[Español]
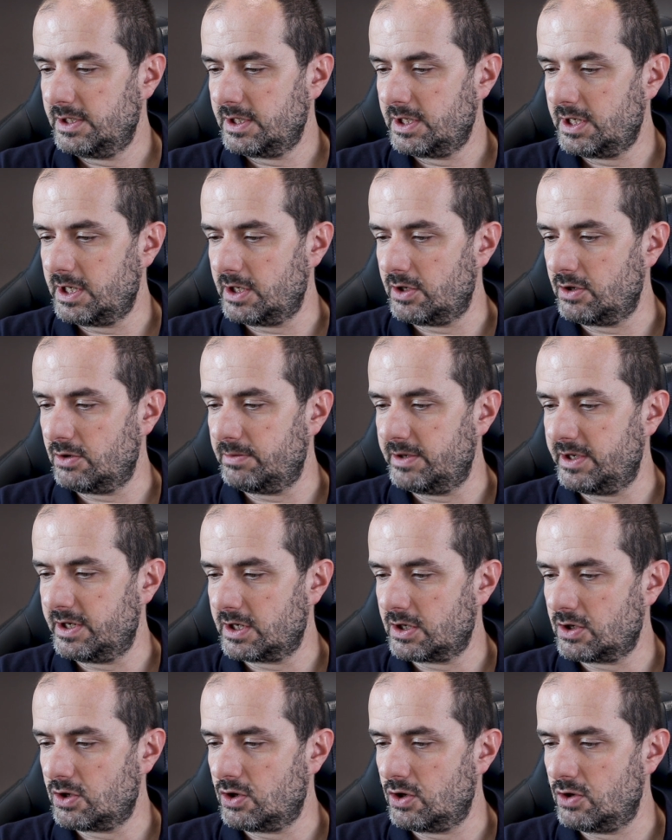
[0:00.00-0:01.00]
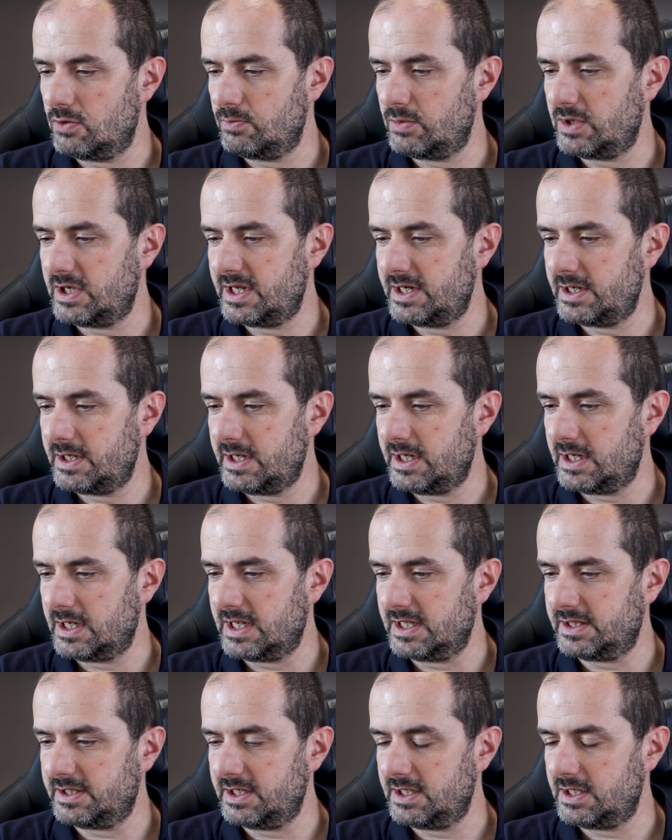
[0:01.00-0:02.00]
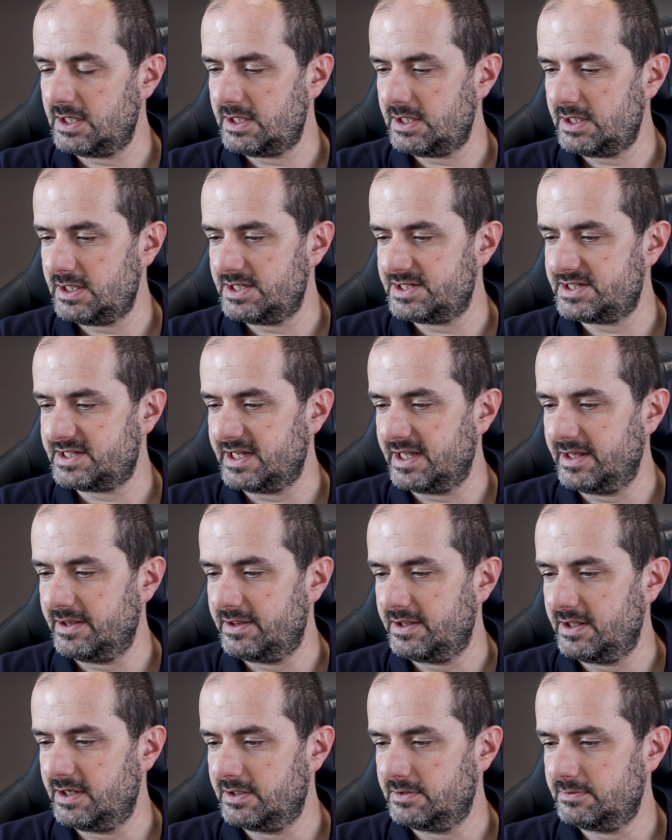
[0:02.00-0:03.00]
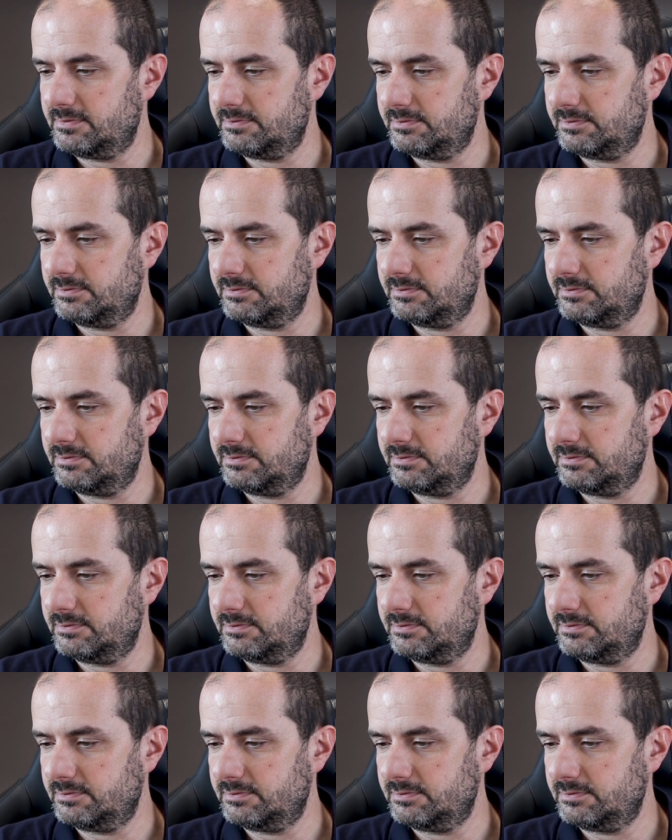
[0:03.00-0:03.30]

Quiero ver Homeland en la tele estancia.